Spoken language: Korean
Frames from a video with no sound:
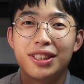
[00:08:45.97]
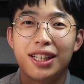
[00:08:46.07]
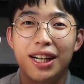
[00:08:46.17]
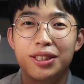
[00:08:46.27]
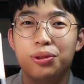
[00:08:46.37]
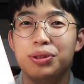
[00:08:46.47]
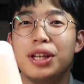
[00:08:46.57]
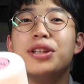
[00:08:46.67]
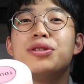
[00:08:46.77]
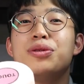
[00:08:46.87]
이제 가지고
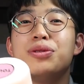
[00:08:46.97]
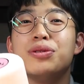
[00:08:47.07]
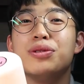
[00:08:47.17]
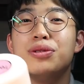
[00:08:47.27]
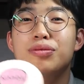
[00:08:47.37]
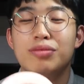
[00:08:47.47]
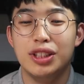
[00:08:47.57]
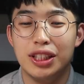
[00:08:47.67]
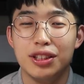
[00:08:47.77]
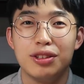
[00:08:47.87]
다닐 수도
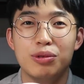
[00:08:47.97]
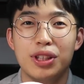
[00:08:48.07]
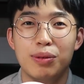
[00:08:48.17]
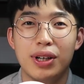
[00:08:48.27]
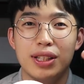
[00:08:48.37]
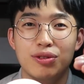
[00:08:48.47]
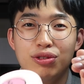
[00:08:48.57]
있겠죠 근데 뭐 가,